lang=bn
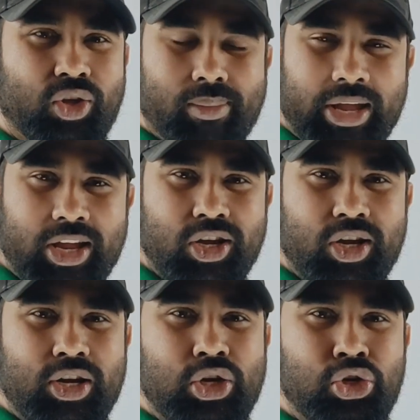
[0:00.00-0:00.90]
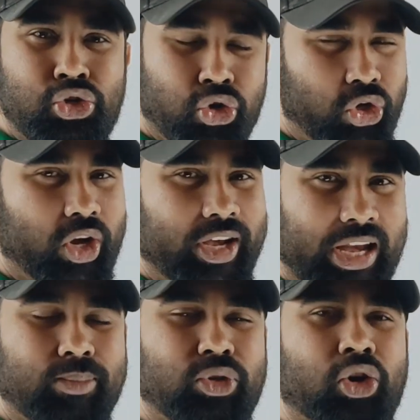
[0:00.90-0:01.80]
তবে সূচকের
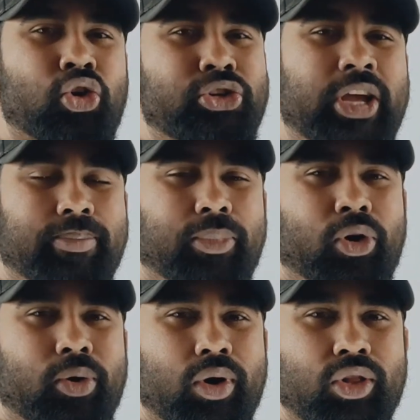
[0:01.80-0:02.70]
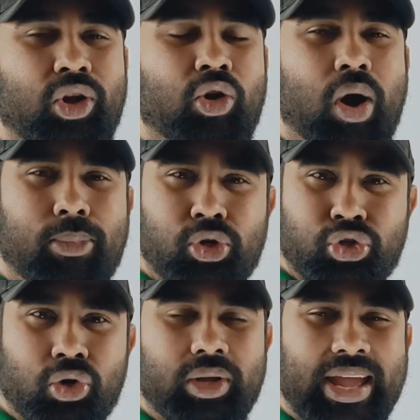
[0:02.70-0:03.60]
নিয়ম যখন শিখব তখন
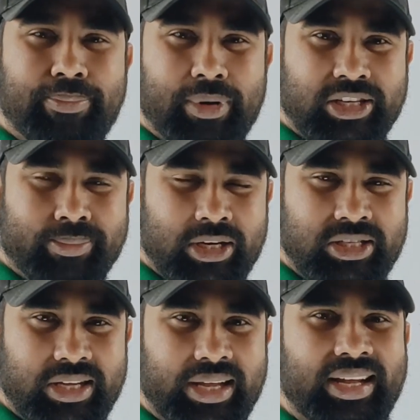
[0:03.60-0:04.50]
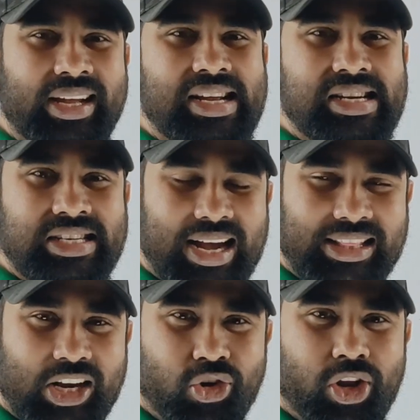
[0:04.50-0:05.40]
অবশ্য এর পাশাপাশি
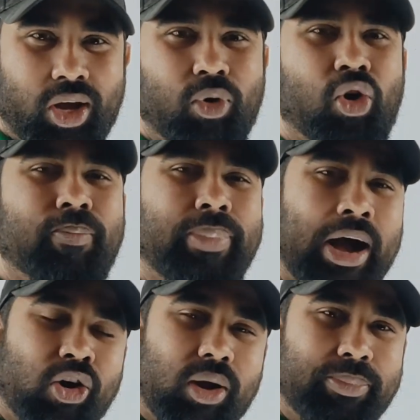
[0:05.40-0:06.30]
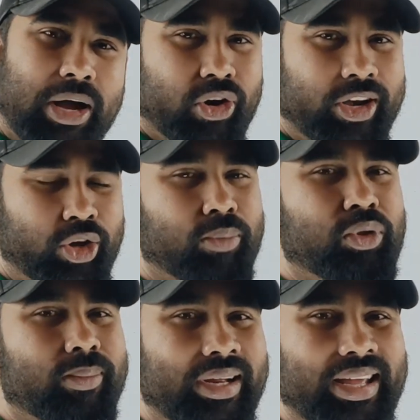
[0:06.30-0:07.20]
সাধারণ নিয়ম ও পাওয়ার পাওয়ারের নিয়ম
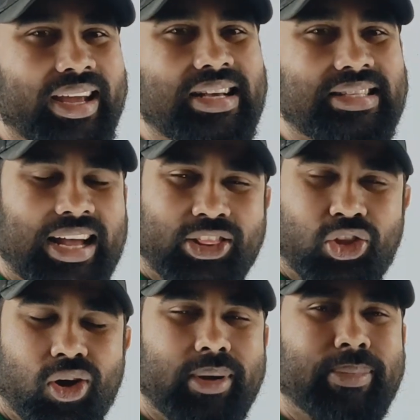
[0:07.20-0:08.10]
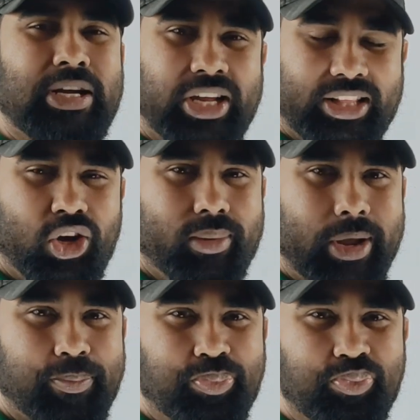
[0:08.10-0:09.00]
তোমাকে জানতে হবে বা শিখতে
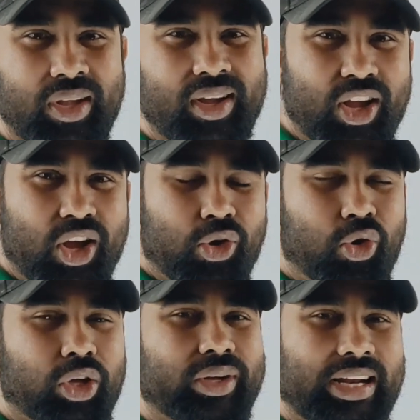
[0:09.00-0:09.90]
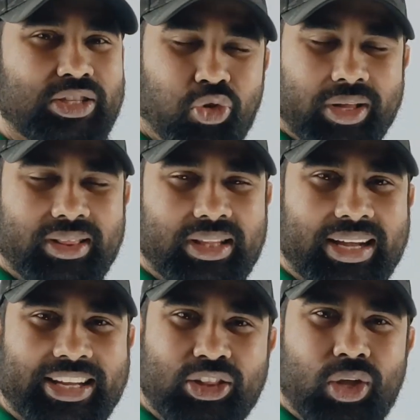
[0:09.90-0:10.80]
হবে গত ক্লাসগুলোতে
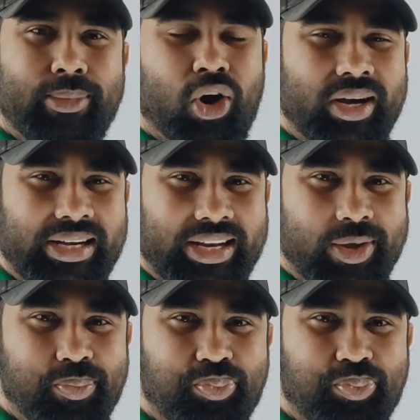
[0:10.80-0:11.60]
কিন্তু আমি অলরেডি